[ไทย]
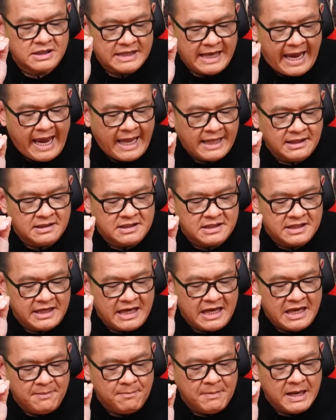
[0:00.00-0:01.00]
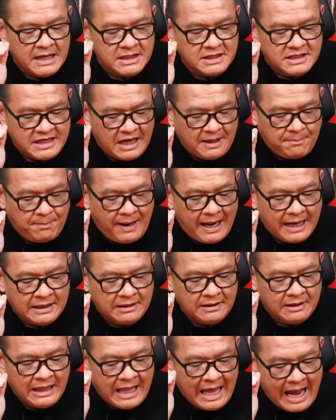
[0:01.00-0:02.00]
แสนสี่หมื่นเจ็ดพัน
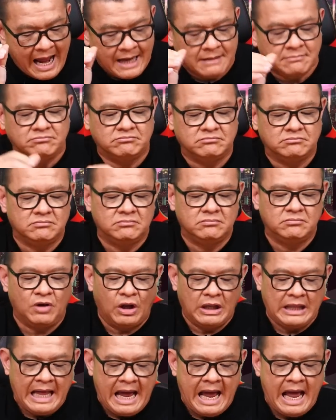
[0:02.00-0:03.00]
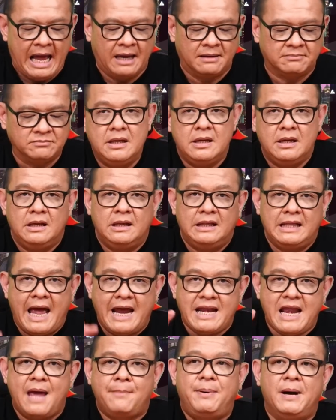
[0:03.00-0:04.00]
ล้านดอลลาร์
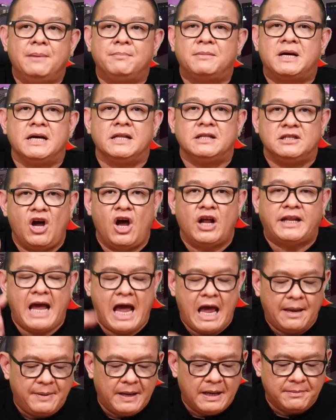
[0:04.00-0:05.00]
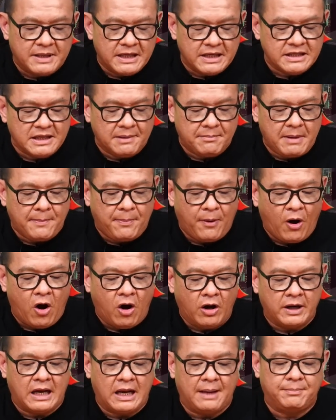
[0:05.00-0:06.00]
รายได้เพิ่มขึ้นยอดขายเพิ่มขึ้นยังไม่พอ
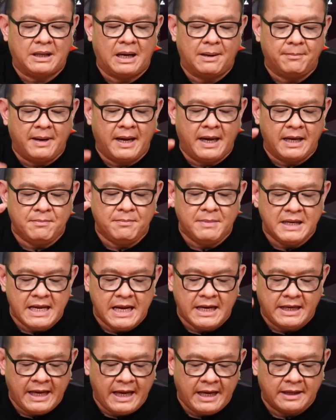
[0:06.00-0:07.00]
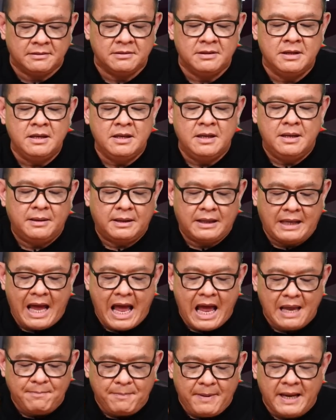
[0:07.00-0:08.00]
นะครับทำให้ MediaTekก
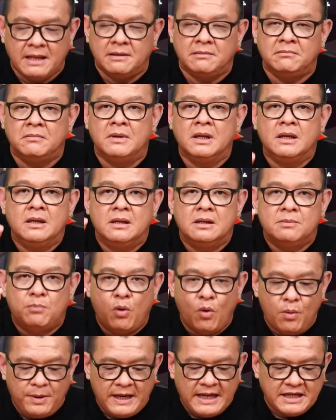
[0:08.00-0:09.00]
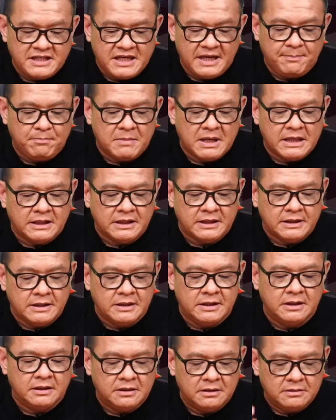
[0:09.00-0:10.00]
ลายเป็นผู้ผลิตชิปมือถือ
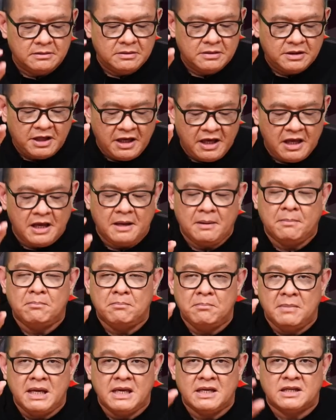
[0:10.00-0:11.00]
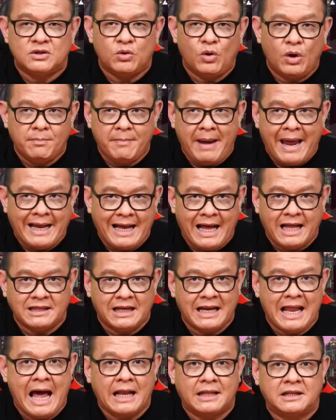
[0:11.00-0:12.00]
ที่มีส่วนแบ่งการ
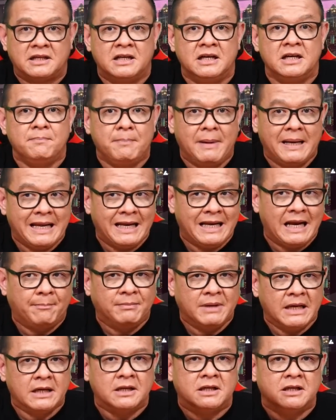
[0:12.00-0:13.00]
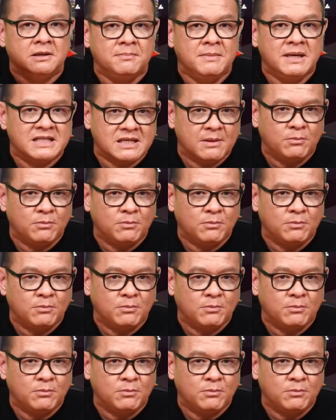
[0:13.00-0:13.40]
ตลาดขึ้นเป็นอันดับหนึ่งคือมี